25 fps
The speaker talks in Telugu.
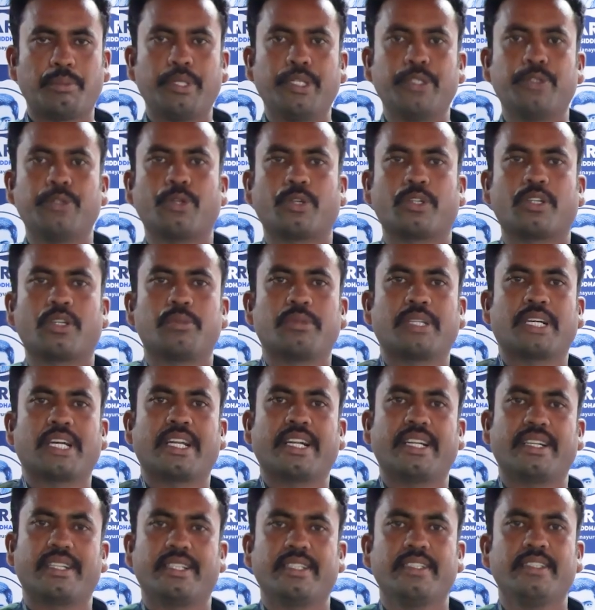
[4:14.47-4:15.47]
బి దుర్గమ్మ
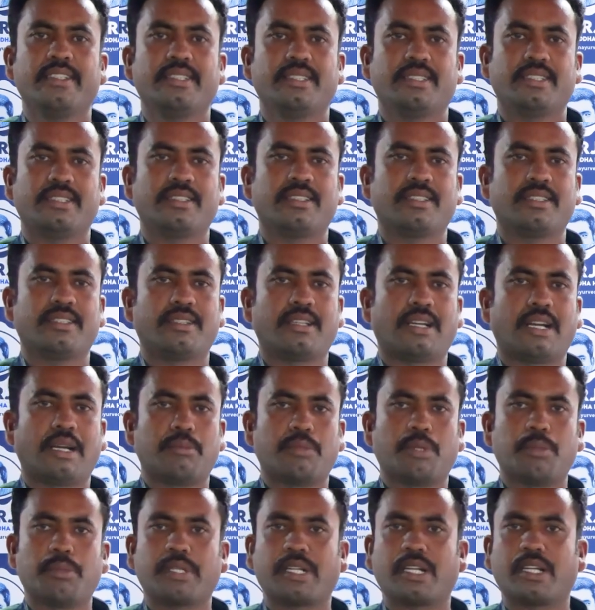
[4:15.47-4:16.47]
గారు అండి
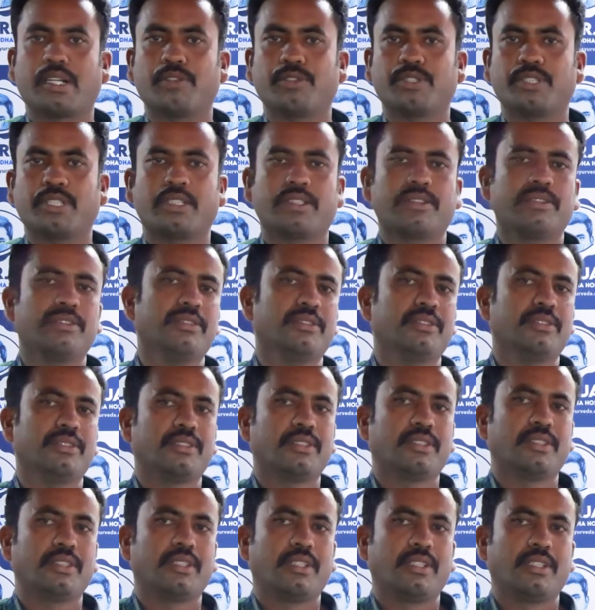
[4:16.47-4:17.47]
అమ్మమ్మ గారు అవుతారు
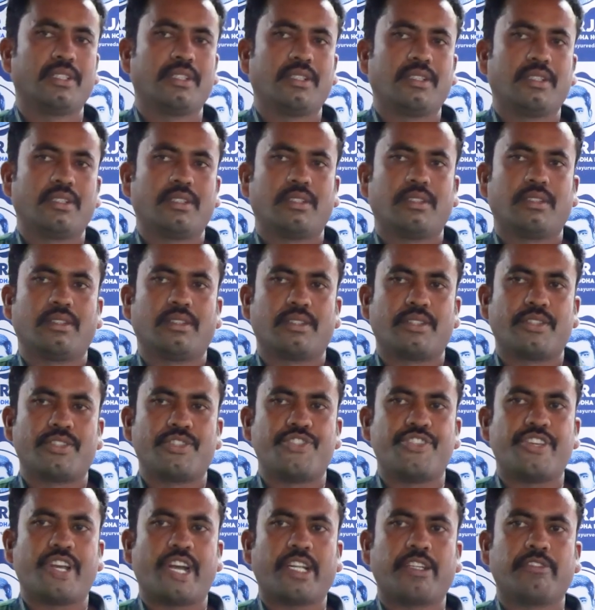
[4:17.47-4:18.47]

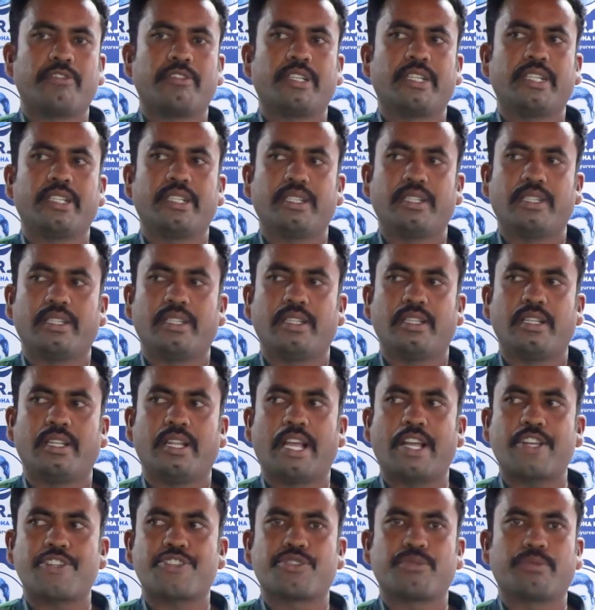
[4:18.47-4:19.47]
జనవరి
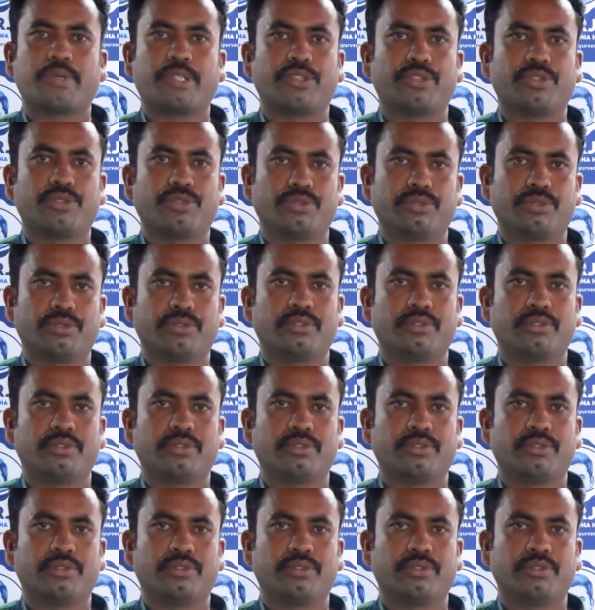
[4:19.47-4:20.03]
లాస్ట్ మంత్